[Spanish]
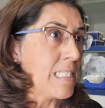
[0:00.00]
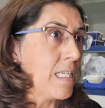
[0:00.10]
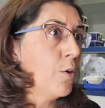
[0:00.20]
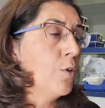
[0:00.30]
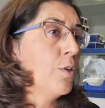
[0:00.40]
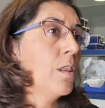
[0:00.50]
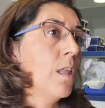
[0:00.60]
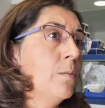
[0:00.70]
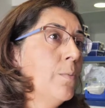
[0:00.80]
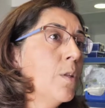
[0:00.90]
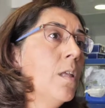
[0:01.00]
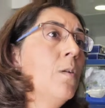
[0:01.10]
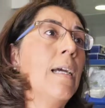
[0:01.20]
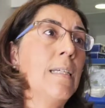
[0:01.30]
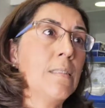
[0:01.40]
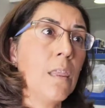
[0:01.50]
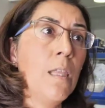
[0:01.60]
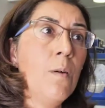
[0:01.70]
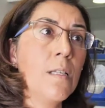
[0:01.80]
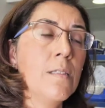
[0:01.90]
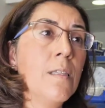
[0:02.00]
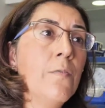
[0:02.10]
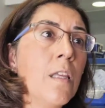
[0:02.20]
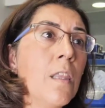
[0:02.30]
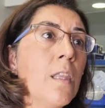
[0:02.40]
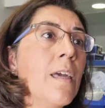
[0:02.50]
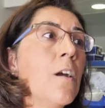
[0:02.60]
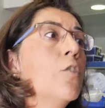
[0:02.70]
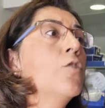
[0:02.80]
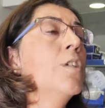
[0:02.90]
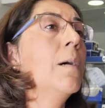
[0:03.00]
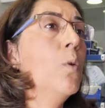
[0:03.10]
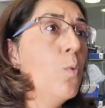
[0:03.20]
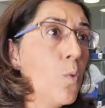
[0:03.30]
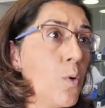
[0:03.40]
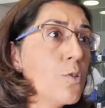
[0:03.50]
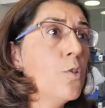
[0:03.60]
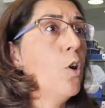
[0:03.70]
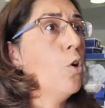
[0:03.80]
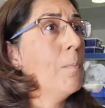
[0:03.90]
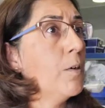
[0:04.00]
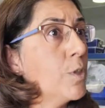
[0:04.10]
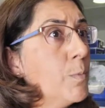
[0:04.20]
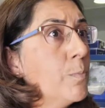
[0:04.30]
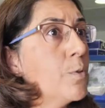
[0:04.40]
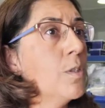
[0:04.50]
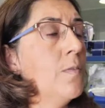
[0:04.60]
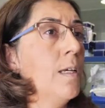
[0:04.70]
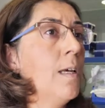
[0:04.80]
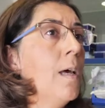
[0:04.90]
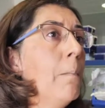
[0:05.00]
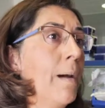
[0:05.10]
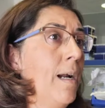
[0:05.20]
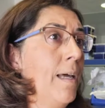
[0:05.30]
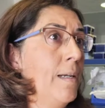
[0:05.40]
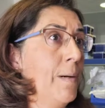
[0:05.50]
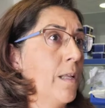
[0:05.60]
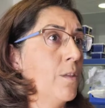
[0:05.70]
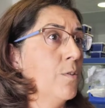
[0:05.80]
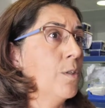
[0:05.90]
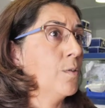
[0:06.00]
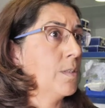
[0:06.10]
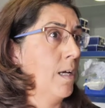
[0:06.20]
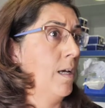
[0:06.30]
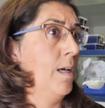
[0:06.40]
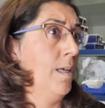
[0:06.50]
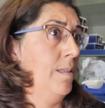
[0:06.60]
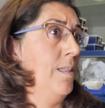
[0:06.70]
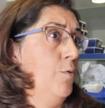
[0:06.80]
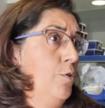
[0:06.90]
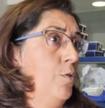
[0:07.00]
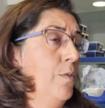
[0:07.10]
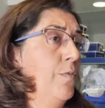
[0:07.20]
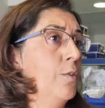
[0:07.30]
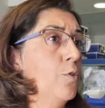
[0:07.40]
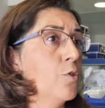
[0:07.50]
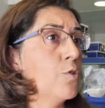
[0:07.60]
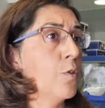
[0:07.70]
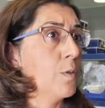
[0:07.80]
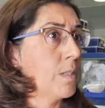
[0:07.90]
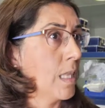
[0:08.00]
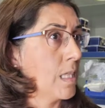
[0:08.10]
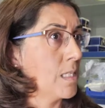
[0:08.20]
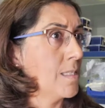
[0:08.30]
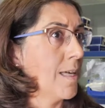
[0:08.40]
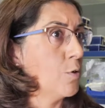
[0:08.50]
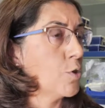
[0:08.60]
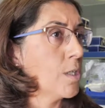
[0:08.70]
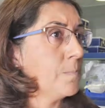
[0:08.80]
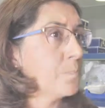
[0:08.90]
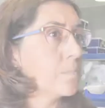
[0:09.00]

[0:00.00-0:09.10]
sea colonizado por células, que esas células se diferencien y que consigamos un hueso lo más óptimo posible para la reparación de, de nuestro defecto óseo, de nuestra necesidad ósea.